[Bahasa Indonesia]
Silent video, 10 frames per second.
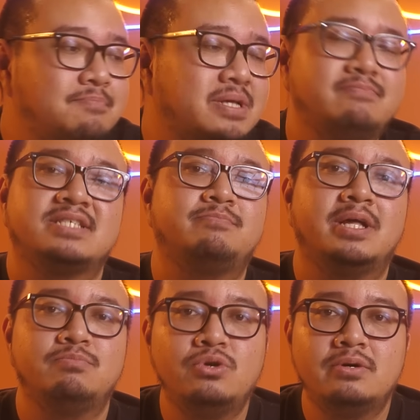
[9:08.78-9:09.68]
di
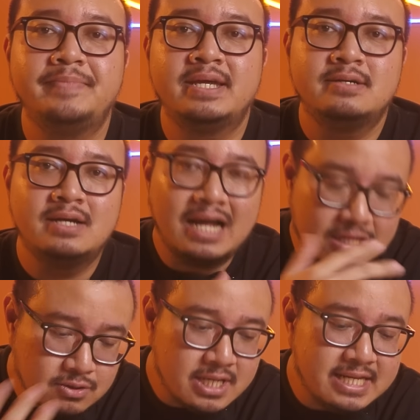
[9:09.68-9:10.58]
1440
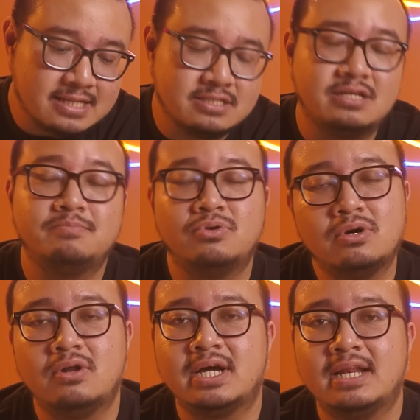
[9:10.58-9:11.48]
atau ya di atas 60
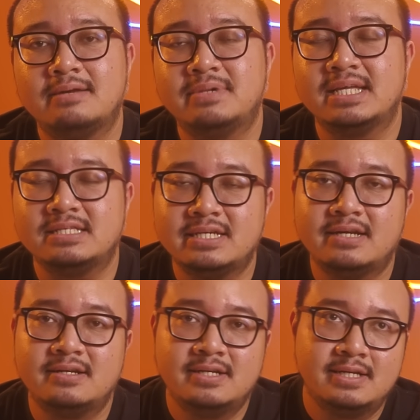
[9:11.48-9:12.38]
kalau kalian
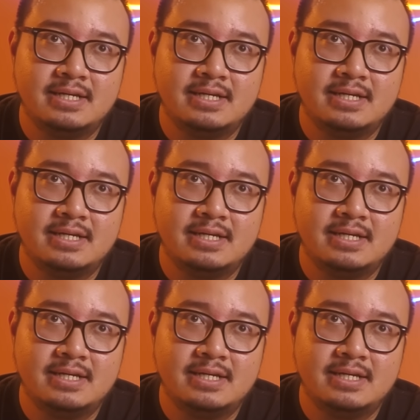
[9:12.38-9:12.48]
mengincar